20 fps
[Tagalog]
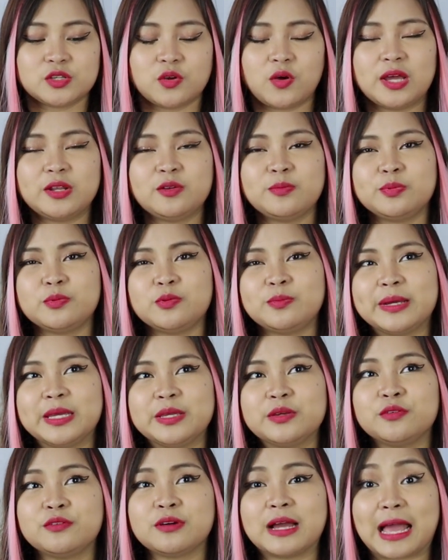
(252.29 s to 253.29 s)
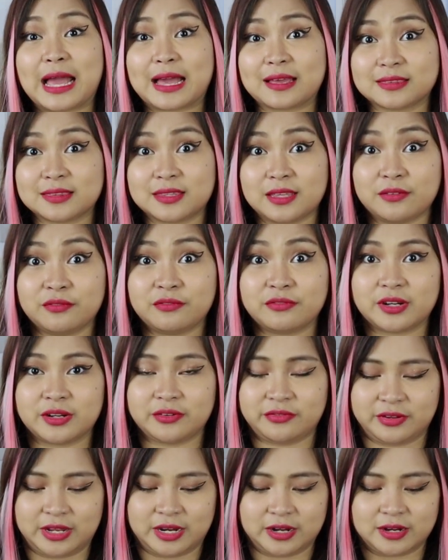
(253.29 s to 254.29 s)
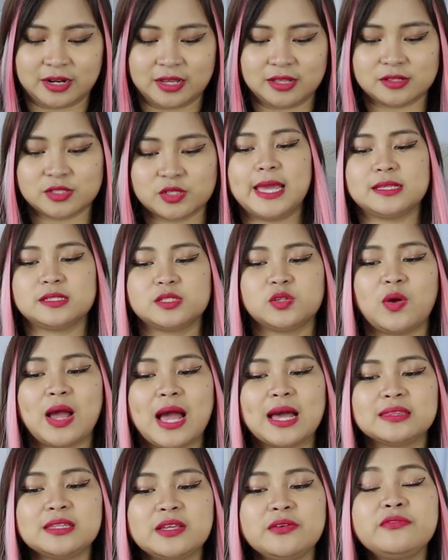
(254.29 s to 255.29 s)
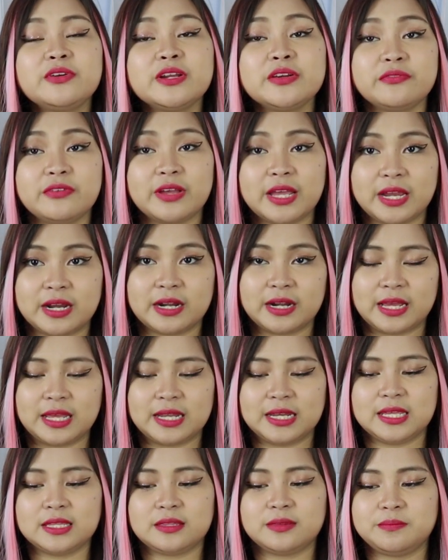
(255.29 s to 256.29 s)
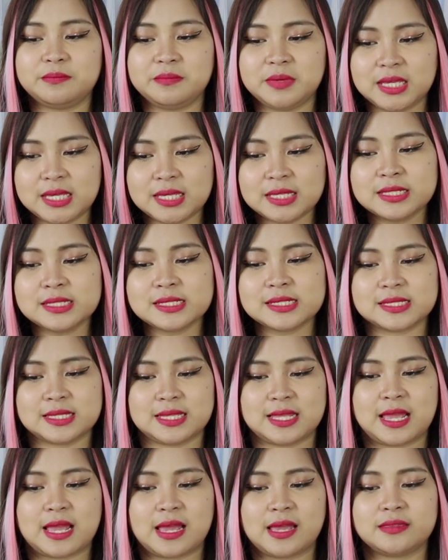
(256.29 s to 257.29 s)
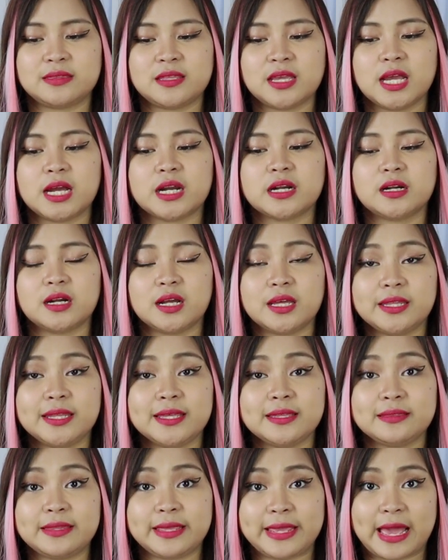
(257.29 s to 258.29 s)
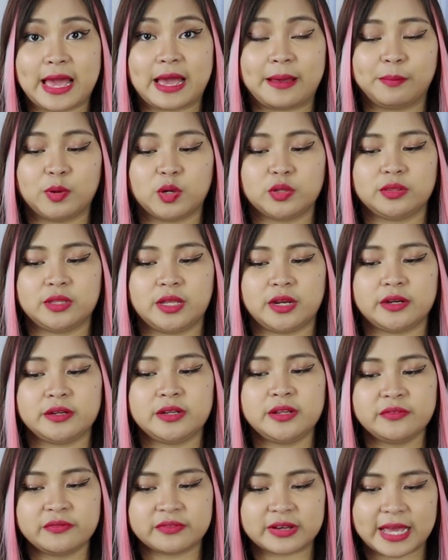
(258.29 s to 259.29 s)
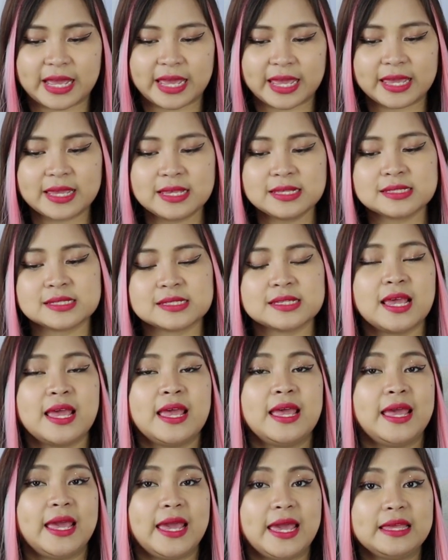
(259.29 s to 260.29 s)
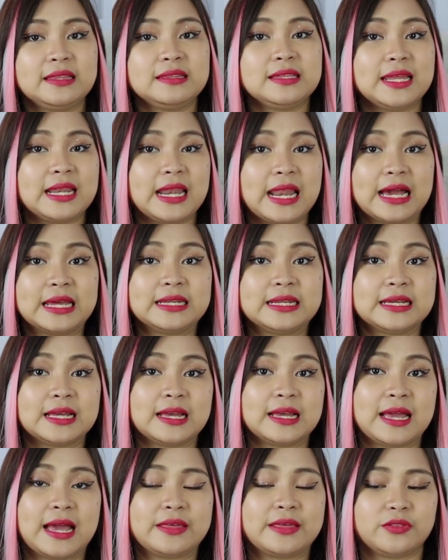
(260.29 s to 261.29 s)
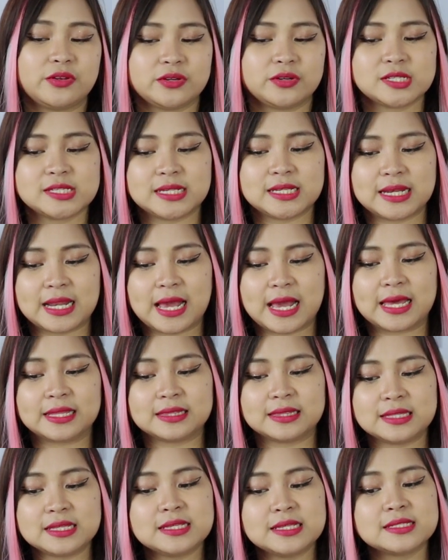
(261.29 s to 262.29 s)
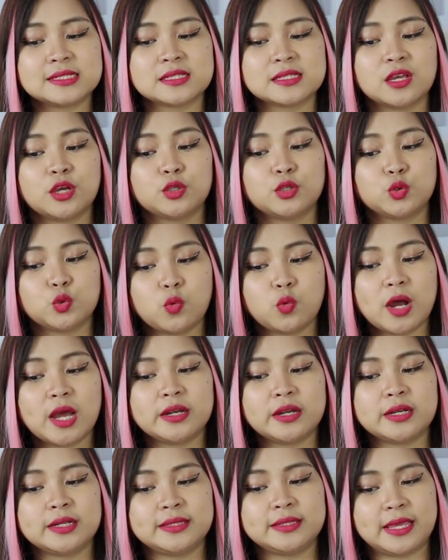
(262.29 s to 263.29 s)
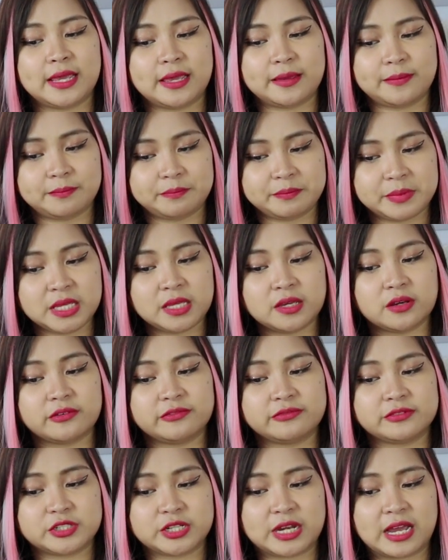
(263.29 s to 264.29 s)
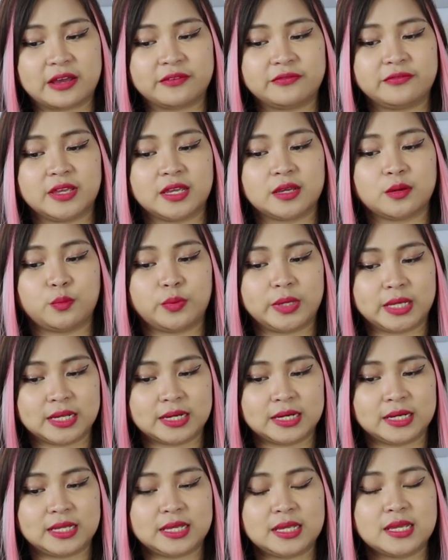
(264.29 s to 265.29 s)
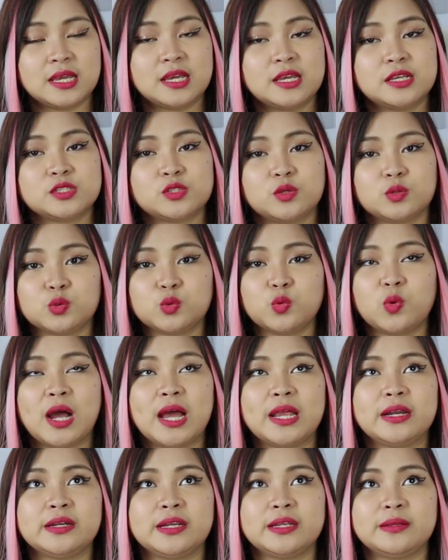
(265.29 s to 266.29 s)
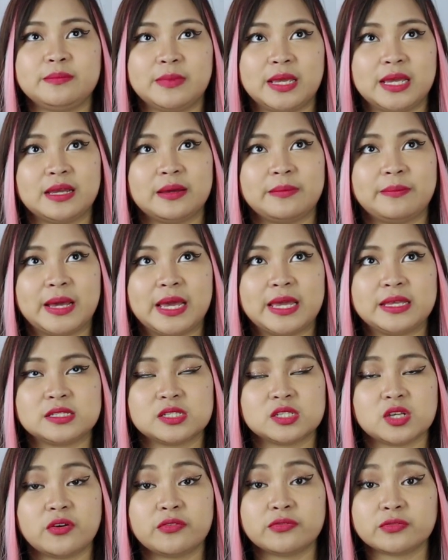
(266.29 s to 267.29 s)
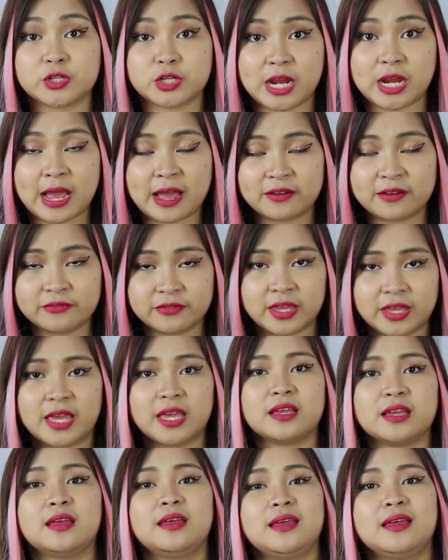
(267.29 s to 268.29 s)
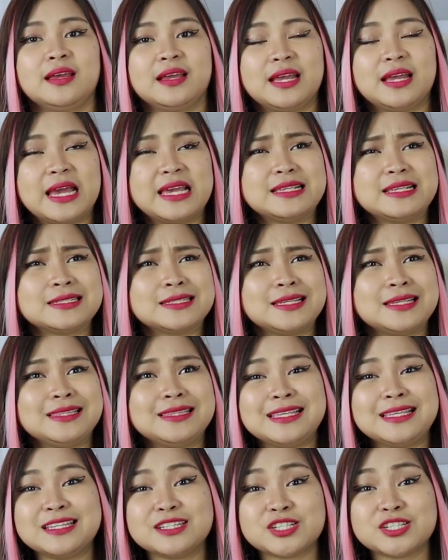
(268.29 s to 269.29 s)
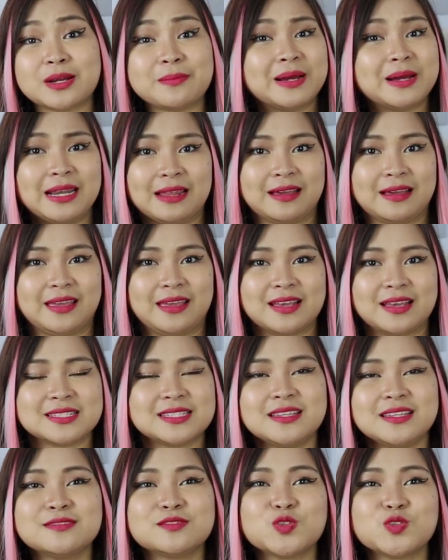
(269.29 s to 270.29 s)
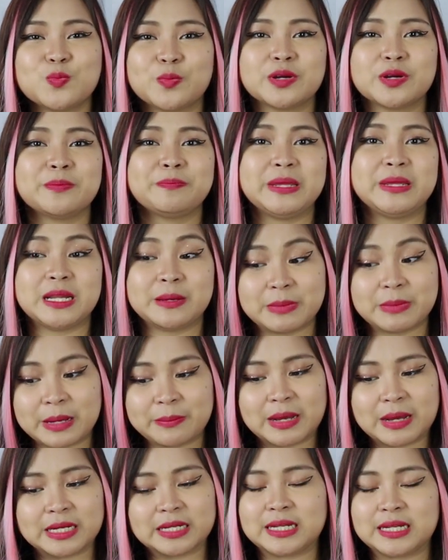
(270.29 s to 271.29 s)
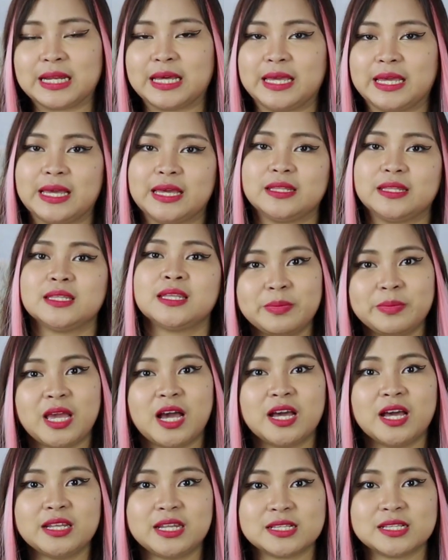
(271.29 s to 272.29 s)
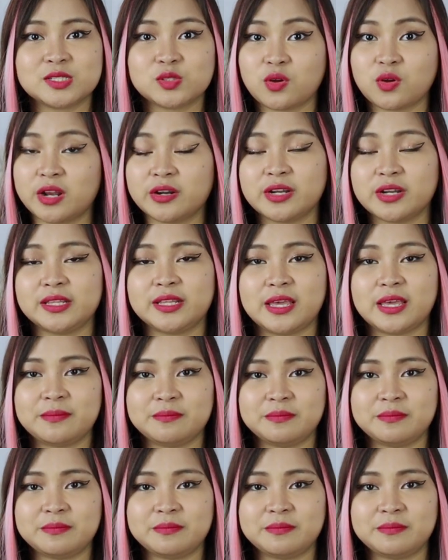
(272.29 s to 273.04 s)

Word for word: So, ano po ba yung active referral? Ayan. So, active referral, it means na they are running the app on their device and kailangan nag-gather sila at least 200 MB of traffic weekly. So, 200 megabytes of traffic. Guys, hindi siya malaki. As in, super pinababa nila yan. To be honest, 200